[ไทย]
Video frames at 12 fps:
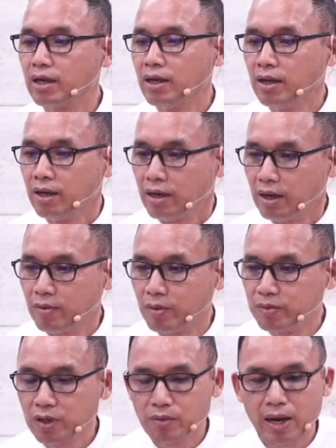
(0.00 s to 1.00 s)
และผม
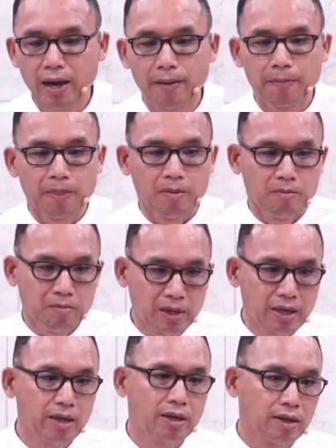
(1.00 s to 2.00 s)
เชื่อว่ามี
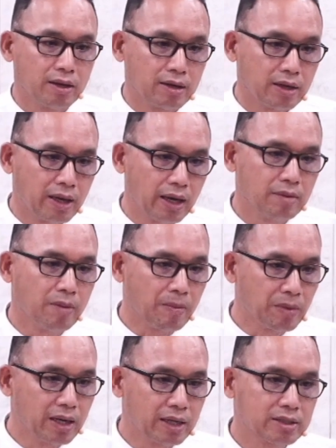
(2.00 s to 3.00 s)
เคสแบบนี้
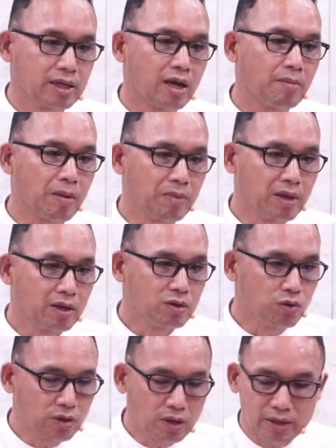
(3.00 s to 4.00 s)
ลักษณะแบบนี้อยู่
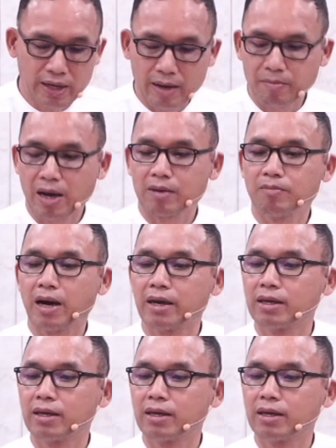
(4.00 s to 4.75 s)
เยอะแยะมากมาย